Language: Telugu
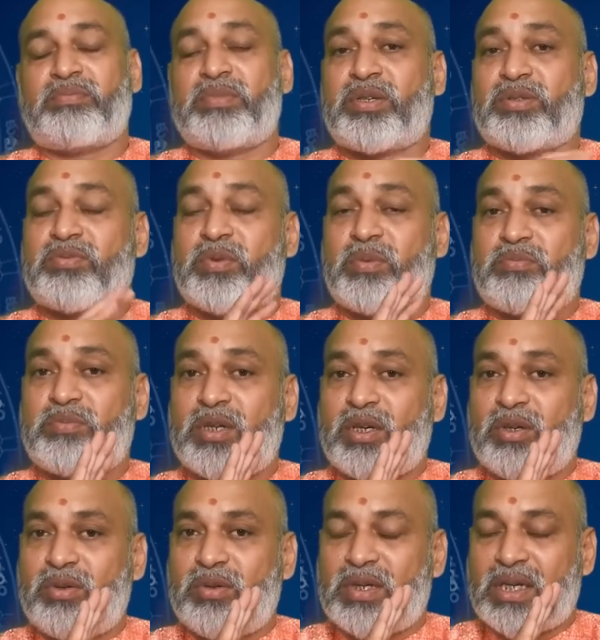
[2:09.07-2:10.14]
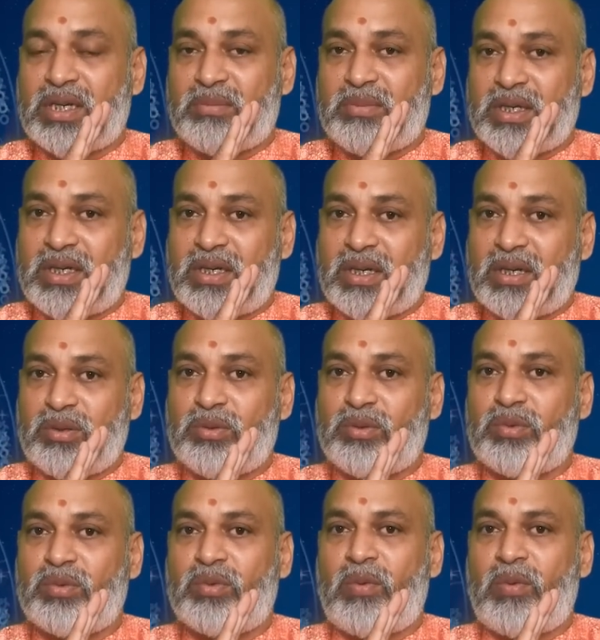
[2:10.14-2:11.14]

మీకు స్వప్నంలో కనబడ్డారు